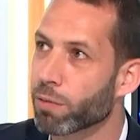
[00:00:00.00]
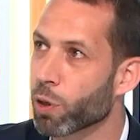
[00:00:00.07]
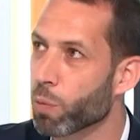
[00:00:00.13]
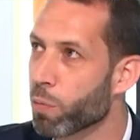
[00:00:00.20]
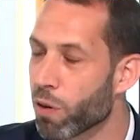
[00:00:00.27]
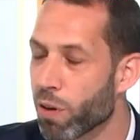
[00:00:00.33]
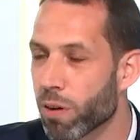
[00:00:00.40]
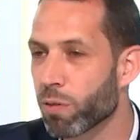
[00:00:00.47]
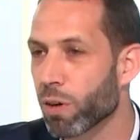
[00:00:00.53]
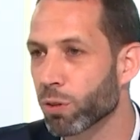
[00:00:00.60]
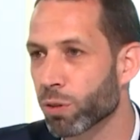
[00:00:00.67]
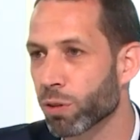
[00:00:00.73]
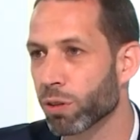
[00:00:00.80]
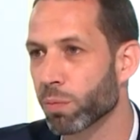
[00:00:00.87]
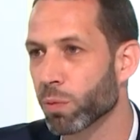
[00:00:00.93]
que peuvent
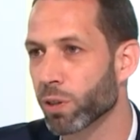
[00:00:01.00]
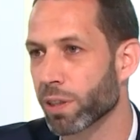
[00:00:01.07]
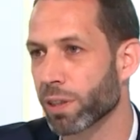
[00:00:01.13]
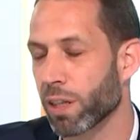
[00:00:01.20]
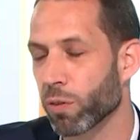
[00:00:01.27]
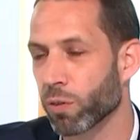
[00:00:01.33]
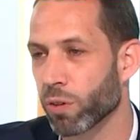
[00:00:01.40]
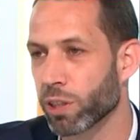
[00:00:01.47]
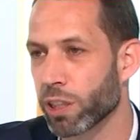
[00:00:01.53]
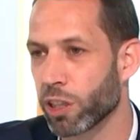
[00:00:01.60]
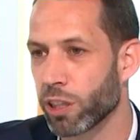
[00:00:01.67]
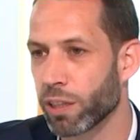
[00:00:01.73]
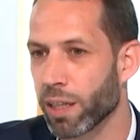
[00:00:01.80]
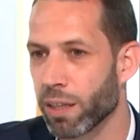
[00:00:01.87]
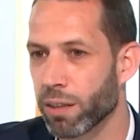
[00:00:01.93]
avoir justement ces talents dans le
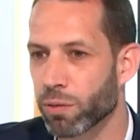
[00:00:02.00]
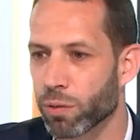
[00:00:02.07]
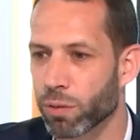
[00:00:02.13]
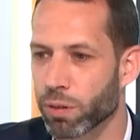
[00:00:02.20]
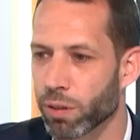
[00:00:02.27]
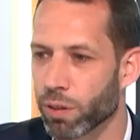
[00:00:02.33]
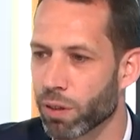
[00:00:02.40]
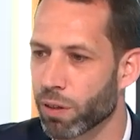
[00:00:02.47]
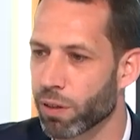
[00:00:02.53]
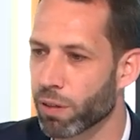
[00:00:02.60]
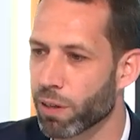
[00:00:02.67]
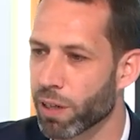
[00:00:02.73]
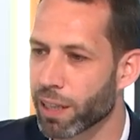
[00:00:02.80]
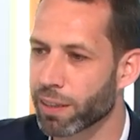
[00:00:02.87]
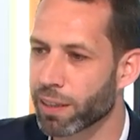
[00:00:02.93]
digital. Donc euh,
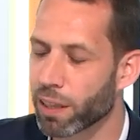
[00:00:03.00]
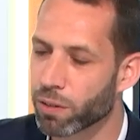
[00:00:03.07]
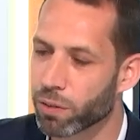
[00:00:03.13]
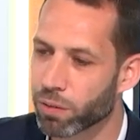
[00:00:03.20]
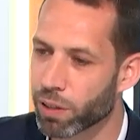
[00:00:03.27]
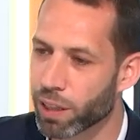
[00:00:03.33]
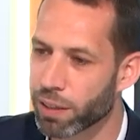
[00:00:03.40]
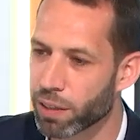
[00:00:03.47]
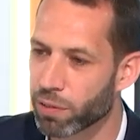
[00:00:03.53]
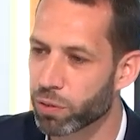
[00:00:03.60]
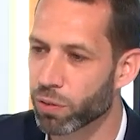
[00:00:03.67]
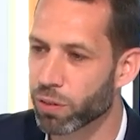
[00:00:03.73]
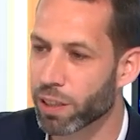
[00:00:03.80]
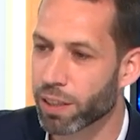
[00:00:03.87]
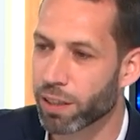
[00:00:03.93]
Exalt, on a été
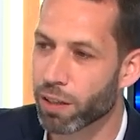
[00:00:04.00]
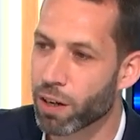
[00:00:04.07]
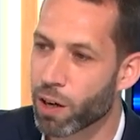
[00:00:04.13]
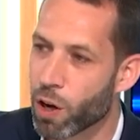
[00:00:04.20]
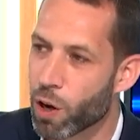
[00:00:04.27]
fondé euh,